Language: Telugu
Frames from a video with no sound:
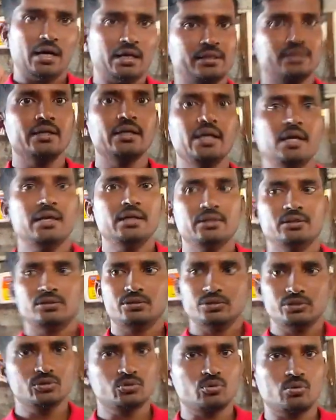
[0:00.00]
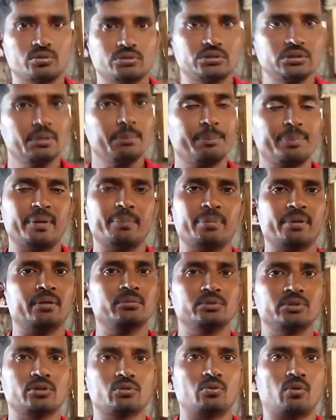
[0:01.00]
అదే తీసుకొచ్చి
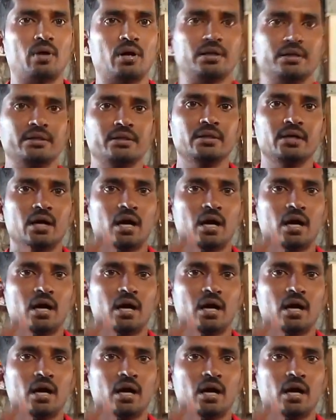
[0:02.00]
పెంపకం చేసుకోవాలి